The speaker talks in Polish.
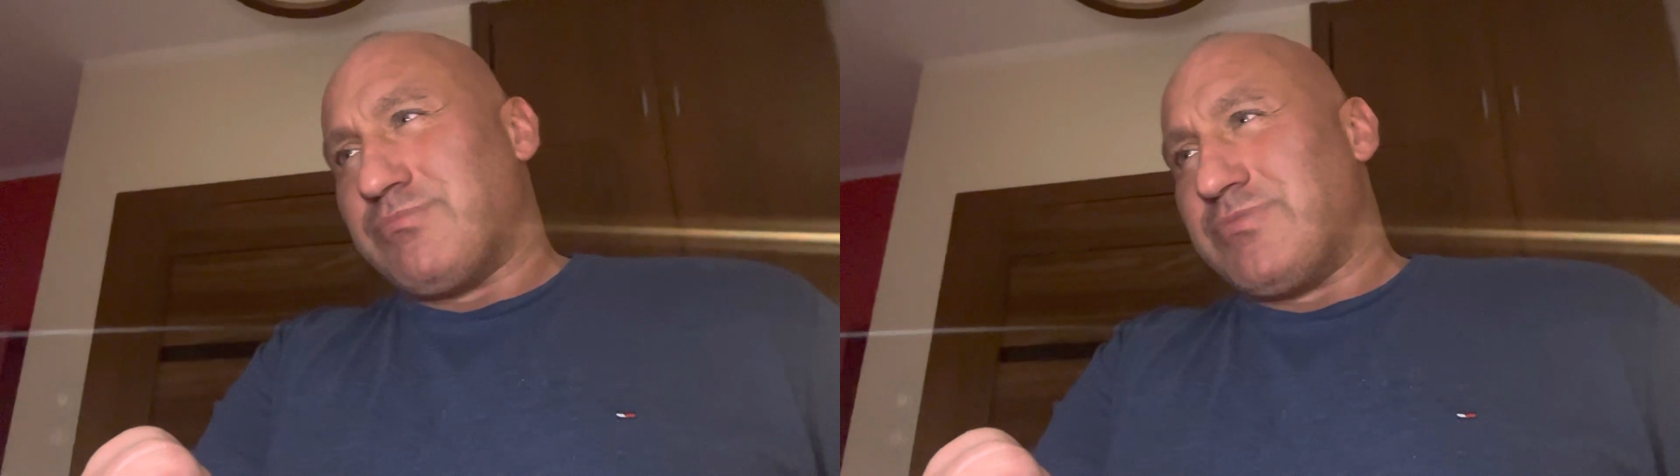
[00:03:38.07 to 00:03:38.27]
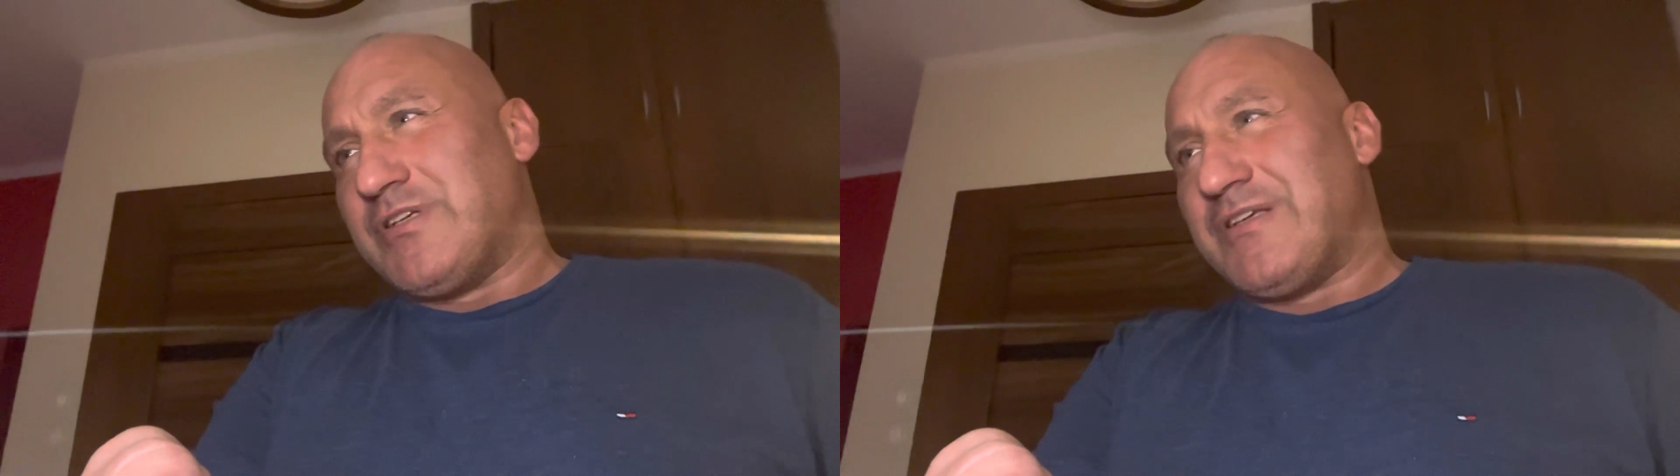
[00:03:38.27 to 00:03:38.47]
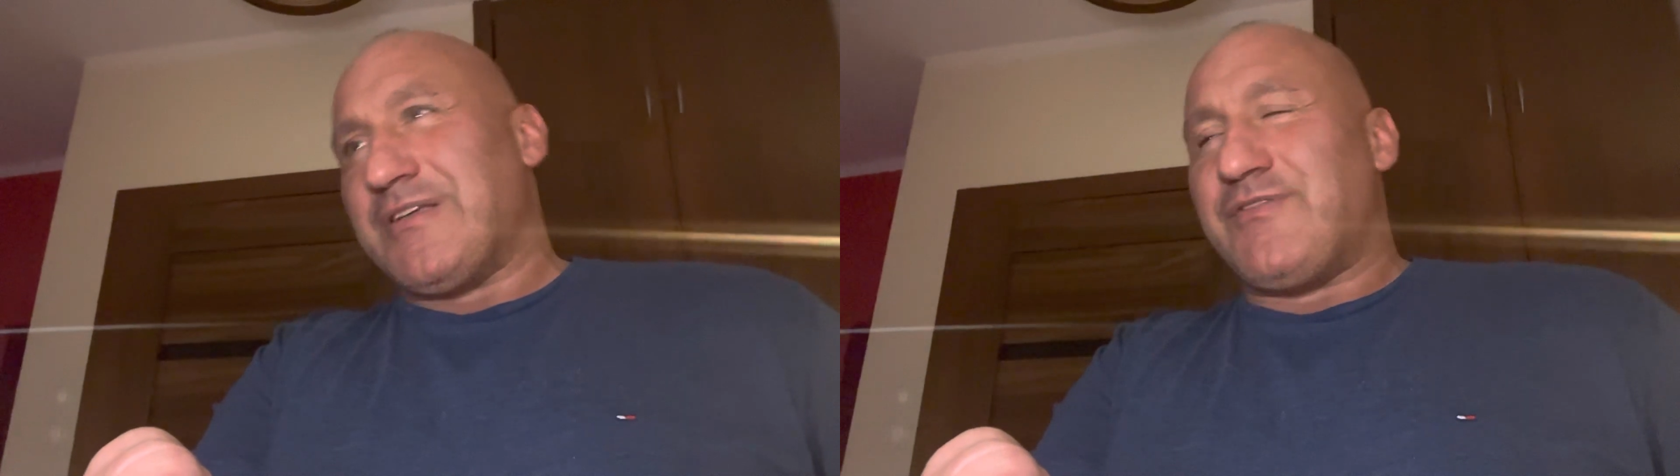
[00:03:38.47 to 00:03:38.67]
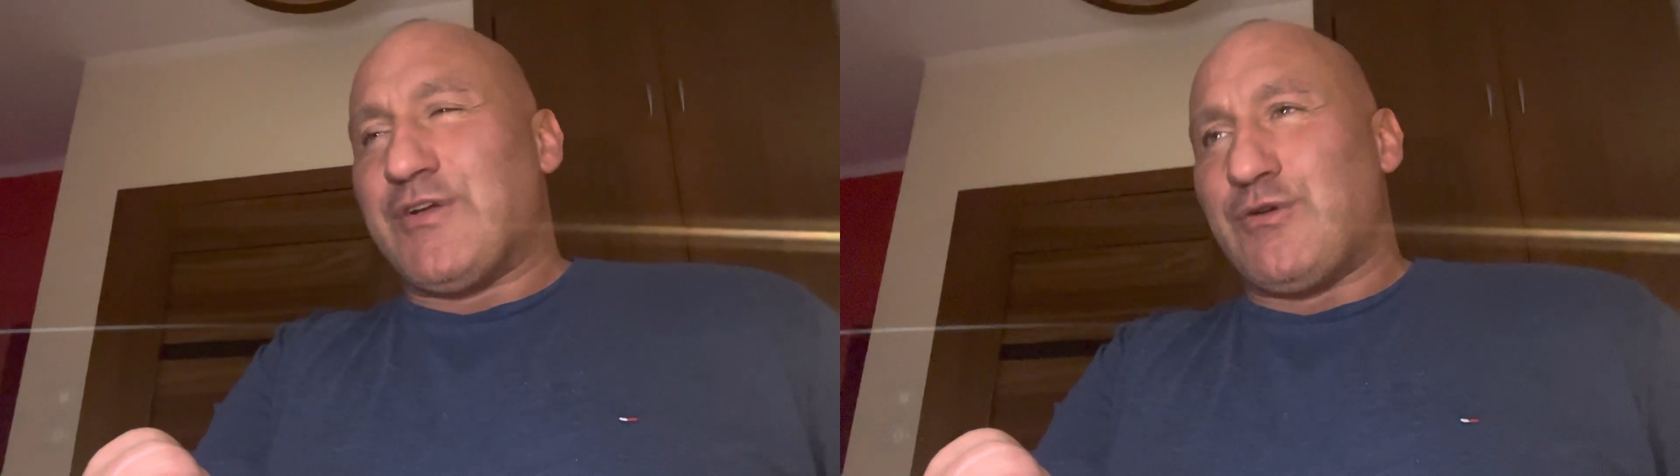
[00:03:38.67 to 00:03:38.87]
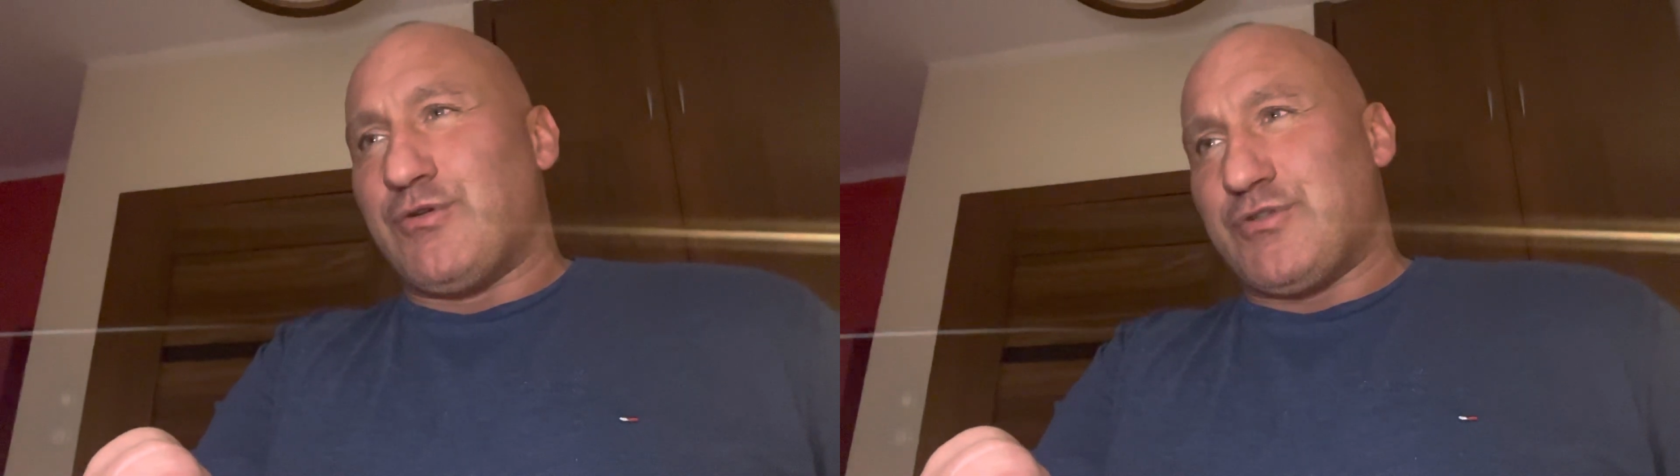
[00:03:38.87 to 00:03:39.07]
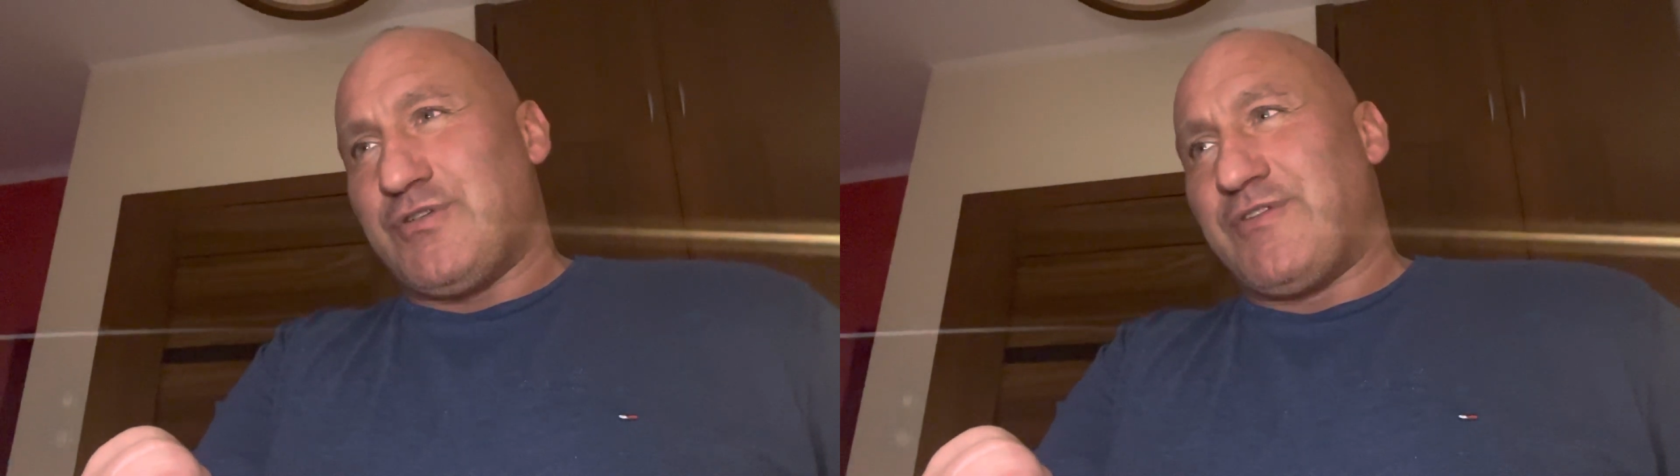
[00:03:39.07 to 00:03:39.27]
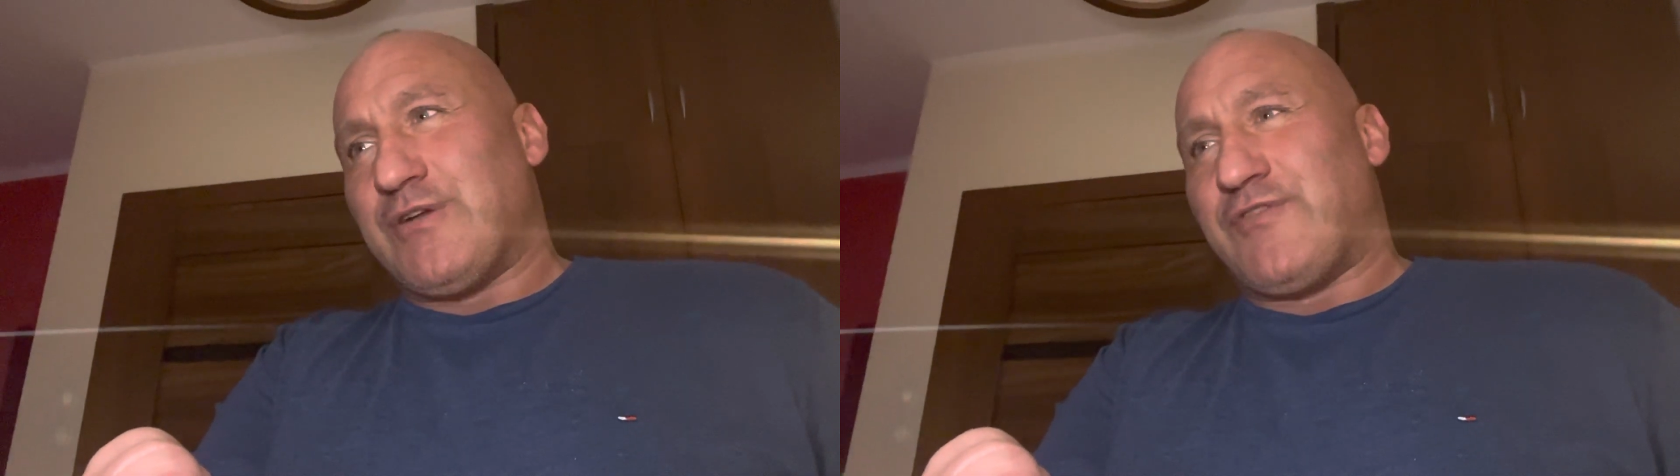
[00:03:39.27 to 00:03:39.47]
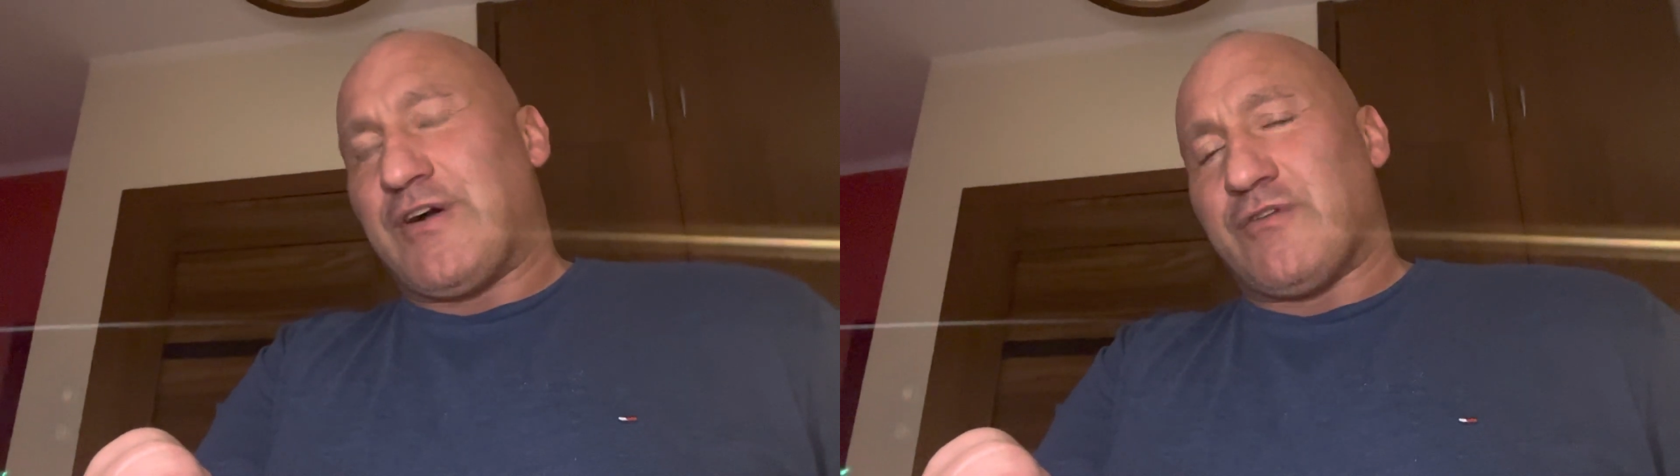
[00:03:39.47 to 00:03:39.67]
i wielu ludzi, i
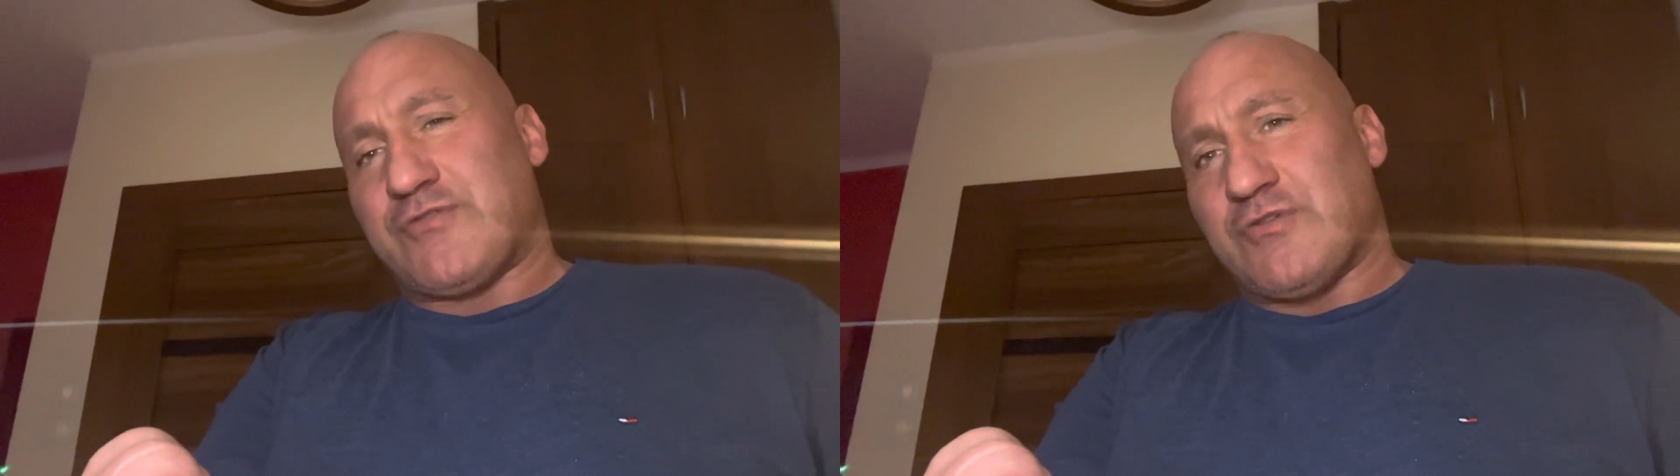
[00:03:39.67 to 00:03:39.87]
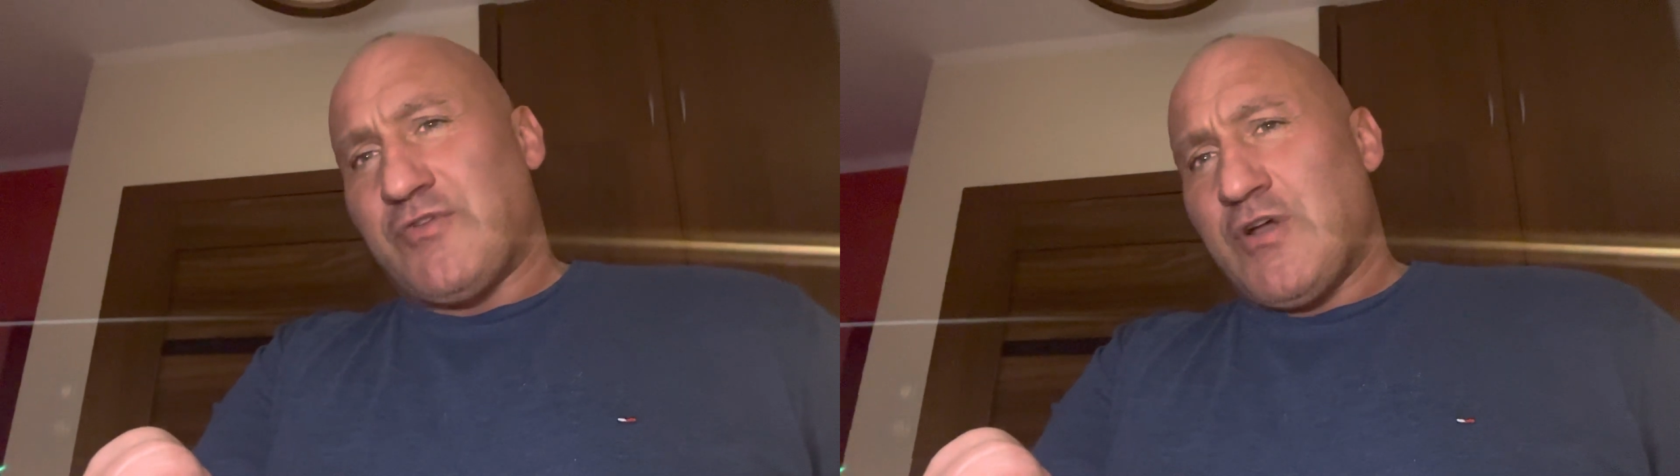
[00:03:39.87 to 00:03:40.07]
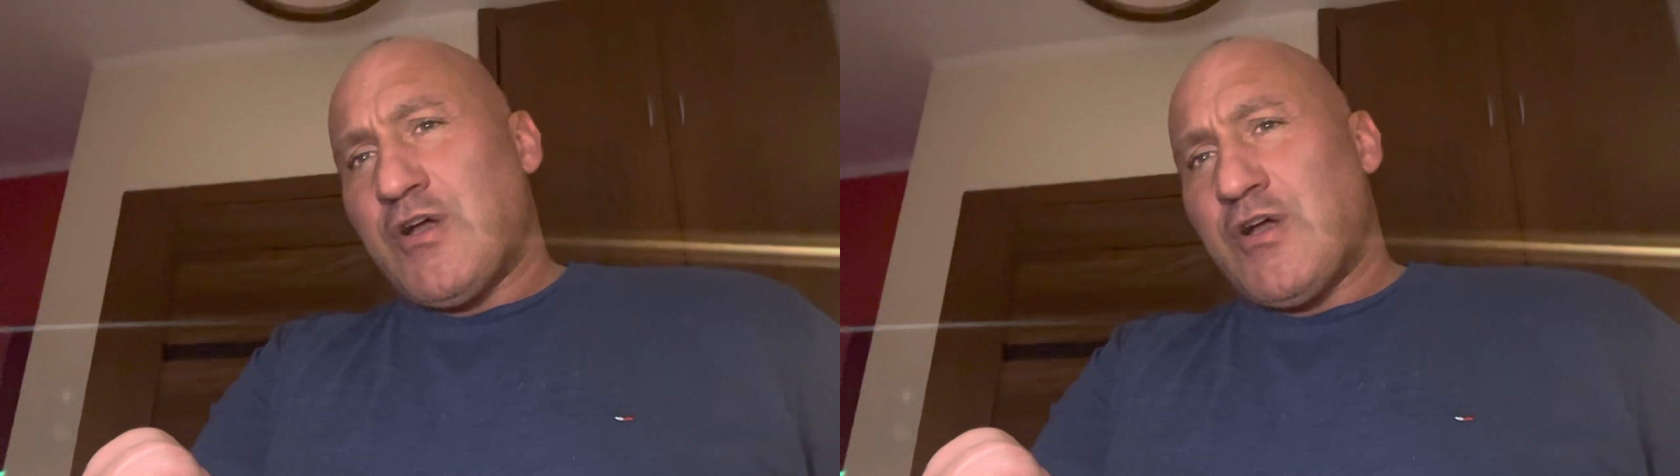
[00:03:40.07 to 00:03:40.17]
wielu fachowców.